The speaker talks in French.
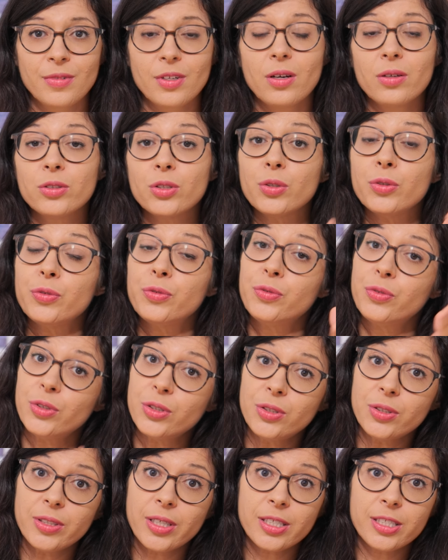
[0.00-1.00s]
Entre
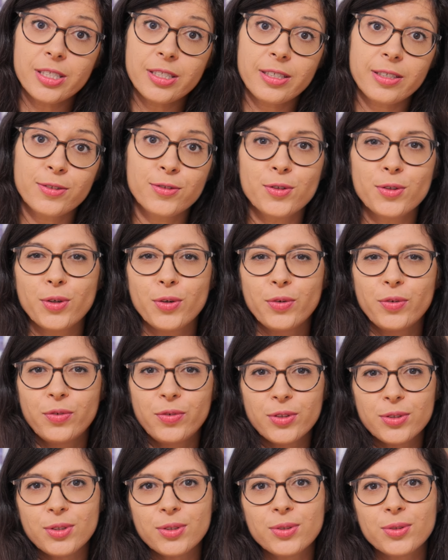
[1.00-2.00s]
photos d'architecture,
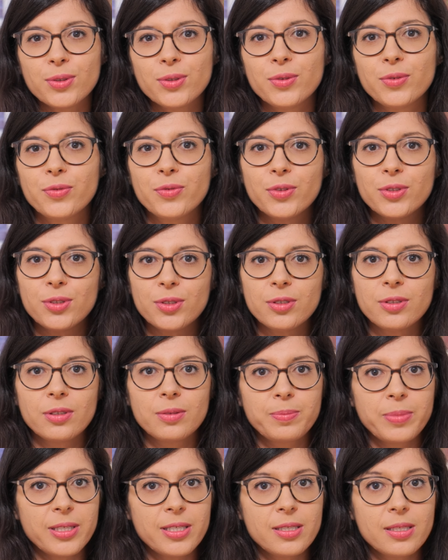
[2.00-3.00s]
photos de rue, photos
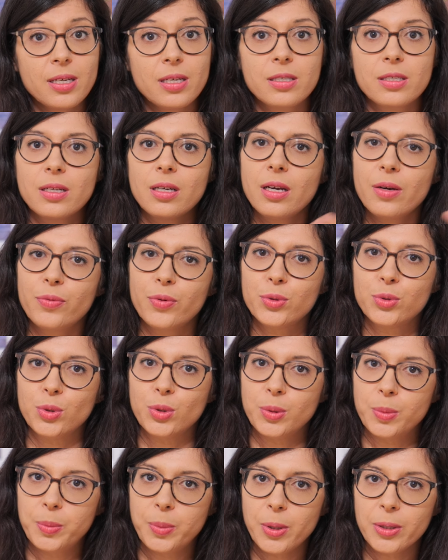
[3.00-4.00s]
de paysage et
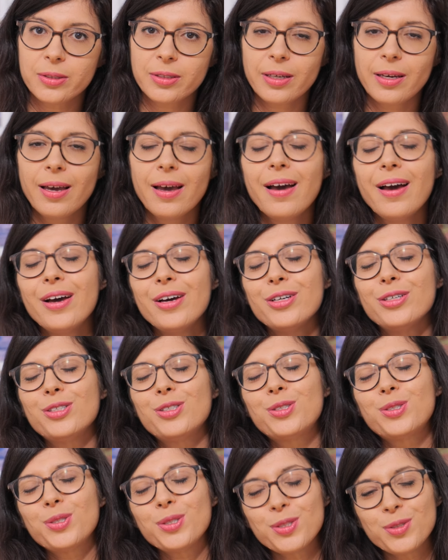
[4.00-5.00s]
photos de portraits,
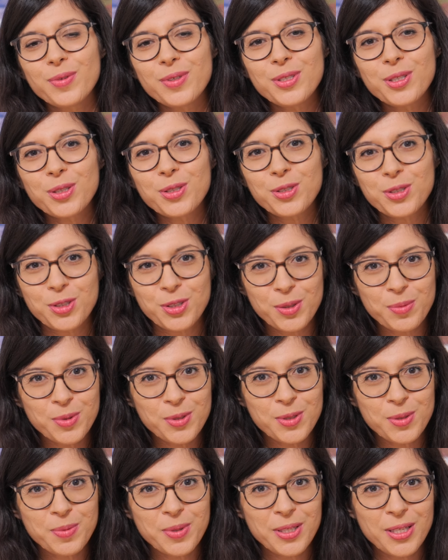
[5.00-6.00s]
je dois dire que je
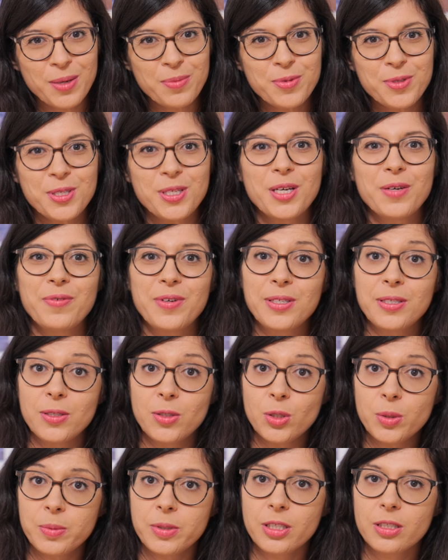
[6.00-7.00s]
me suis bien amusée avec
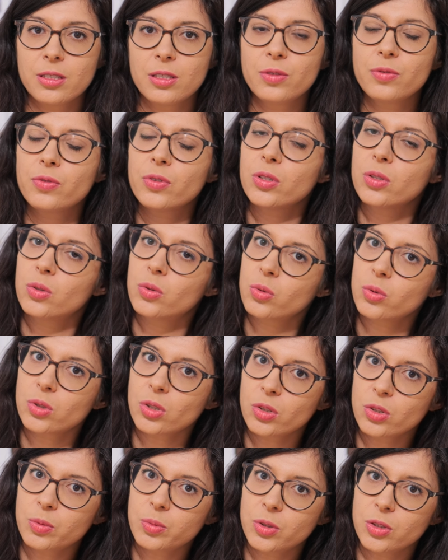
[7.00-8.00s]
cet objectif,
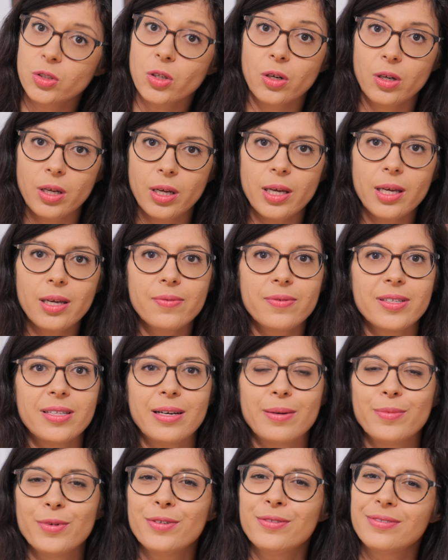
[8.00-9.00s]
tout en obtenant
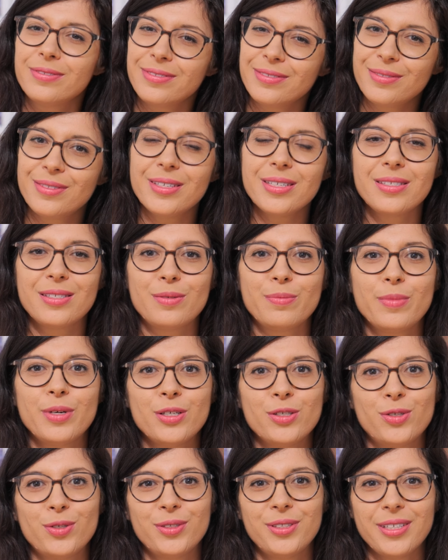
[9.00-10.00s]
évidemment des
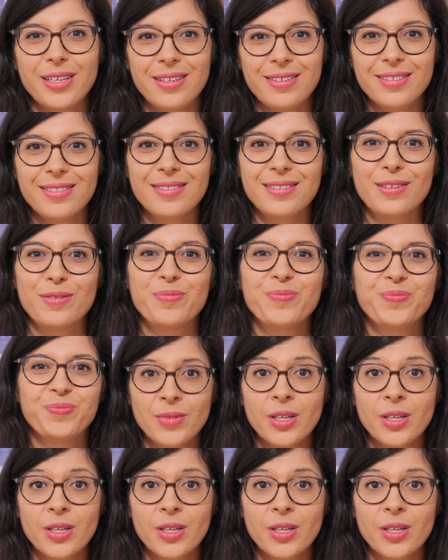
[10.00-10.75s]
images de qualité.